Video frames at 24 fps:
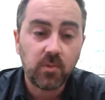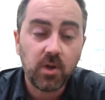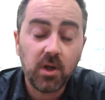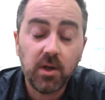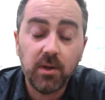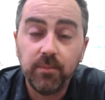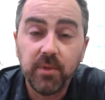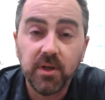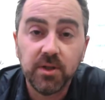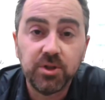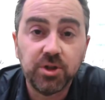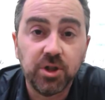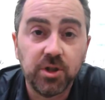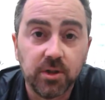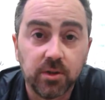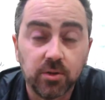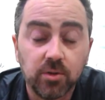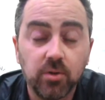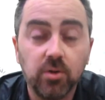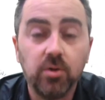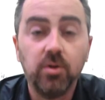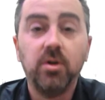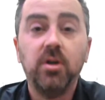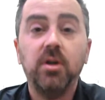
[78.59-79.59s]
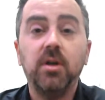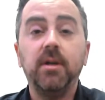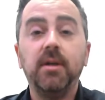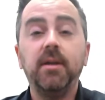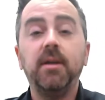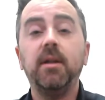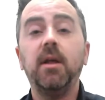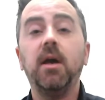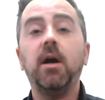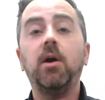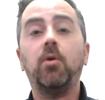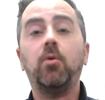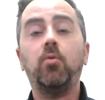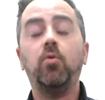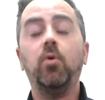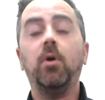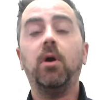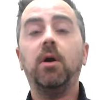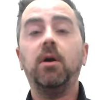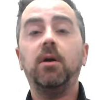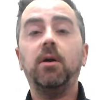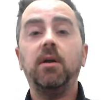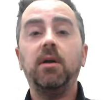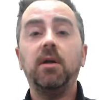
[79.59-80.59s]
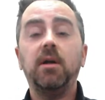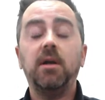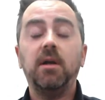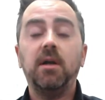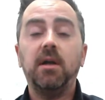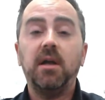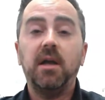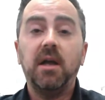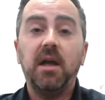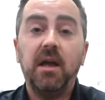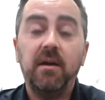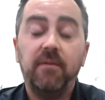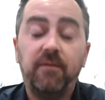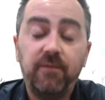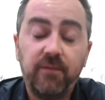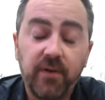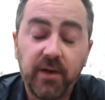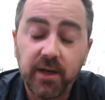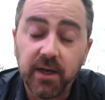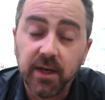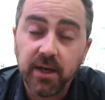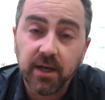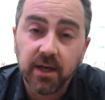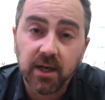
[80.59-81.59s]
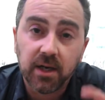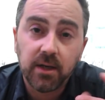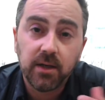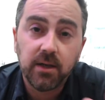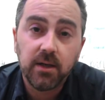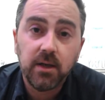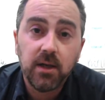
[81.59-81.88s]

Beh, certo, di acqua e farina